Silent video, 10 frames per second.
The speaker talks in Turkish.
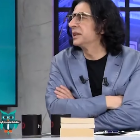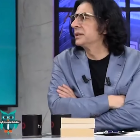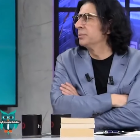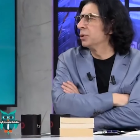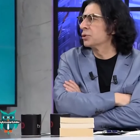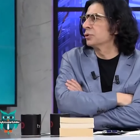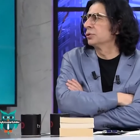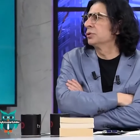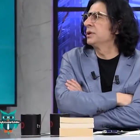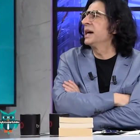tadı
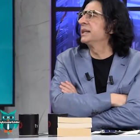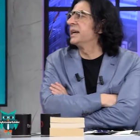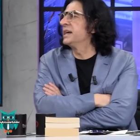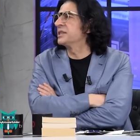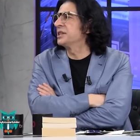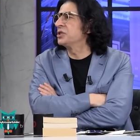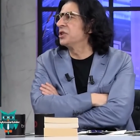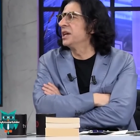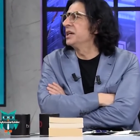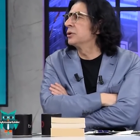bozuldu. Nerede eski
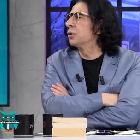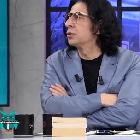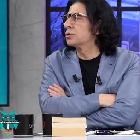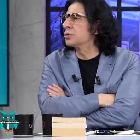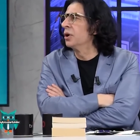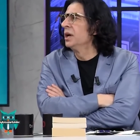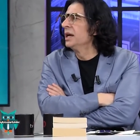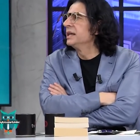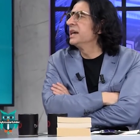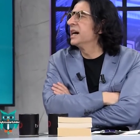çileğin kokusu? E, e,